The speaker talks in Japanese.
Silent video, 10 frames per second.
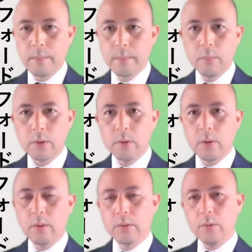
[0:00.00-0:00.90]
もっ
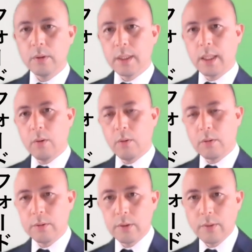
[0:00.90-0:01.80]
とどうしたら多
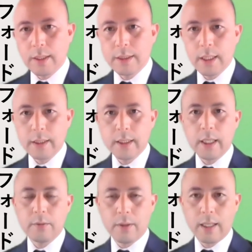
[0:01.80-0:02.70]
くの人が幸せにな
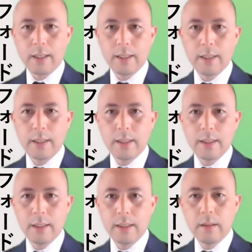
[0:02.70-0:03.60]
れるのか。
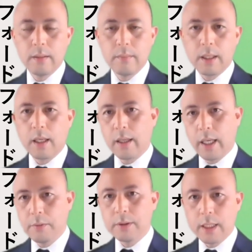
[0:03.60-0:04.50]
まあ、考
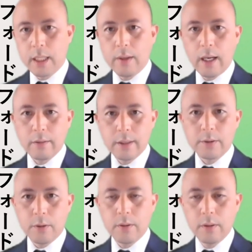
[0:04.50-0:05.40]
えの違いはあるで
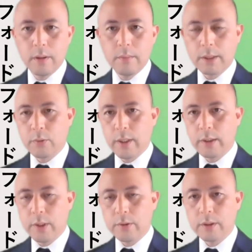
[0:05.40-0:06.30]
しょう。まあ、それは
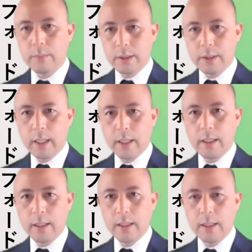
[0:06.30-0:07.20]
それとしまして、
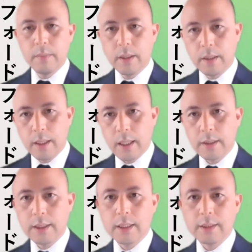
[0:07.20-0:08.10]
みんな
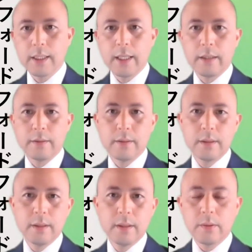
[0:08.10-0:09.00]
が幸せになれる。
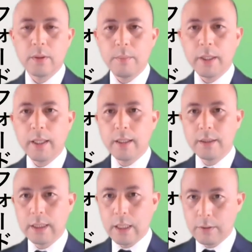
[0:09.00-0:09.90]
そのために
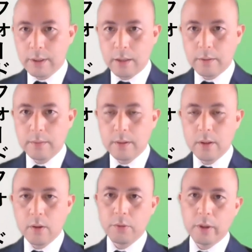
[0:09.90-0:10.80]
時間を使う。
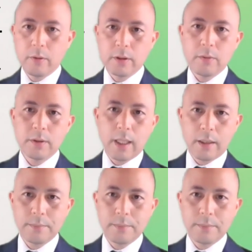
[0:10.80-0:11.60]
この命を使う。